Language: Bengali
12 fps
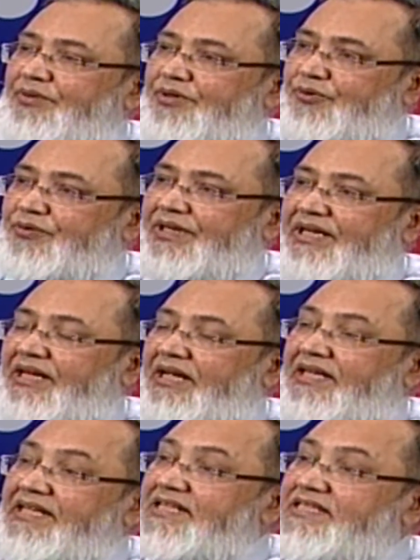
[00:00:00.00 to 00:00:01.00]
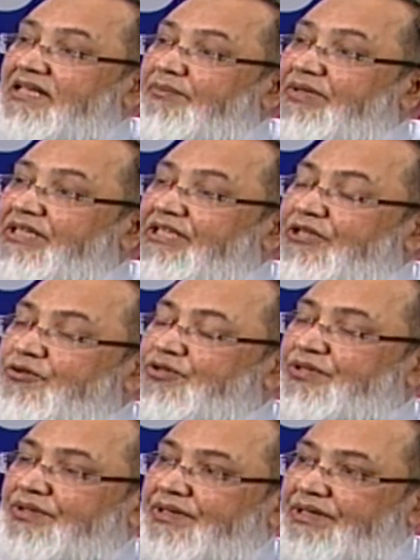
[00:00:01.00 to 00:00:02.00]
ঢোকে ক্যালসিয়াম ইনডিউসড
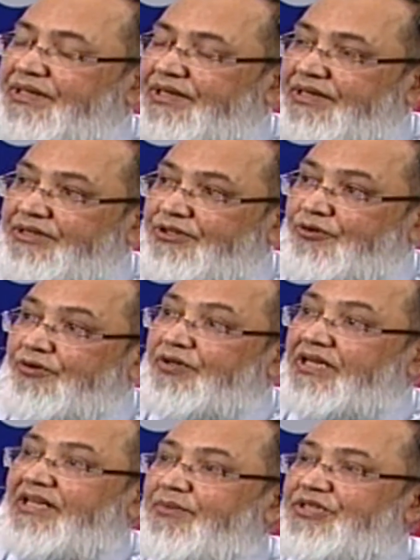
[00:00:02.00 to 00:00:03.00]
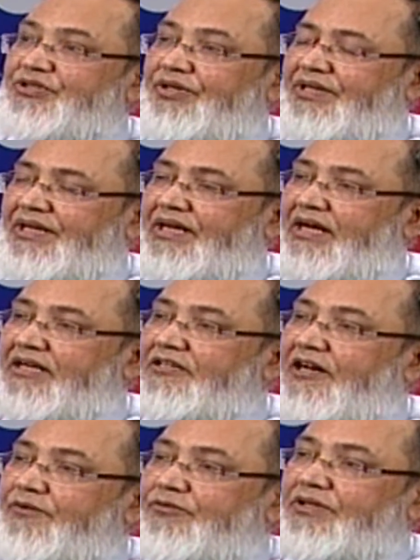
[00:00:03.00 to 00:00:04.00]
নিউরোনাল ড্যামেজ হয়
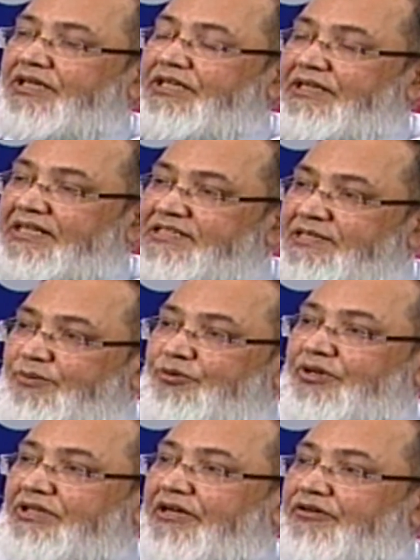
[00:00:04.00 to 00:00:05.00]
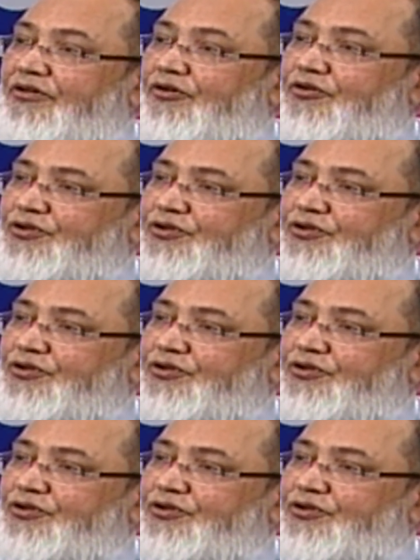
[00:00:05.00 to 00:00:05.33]
নার্ভগুলো ক্যালসিয়াম ঢোকার কারণে নষ্ট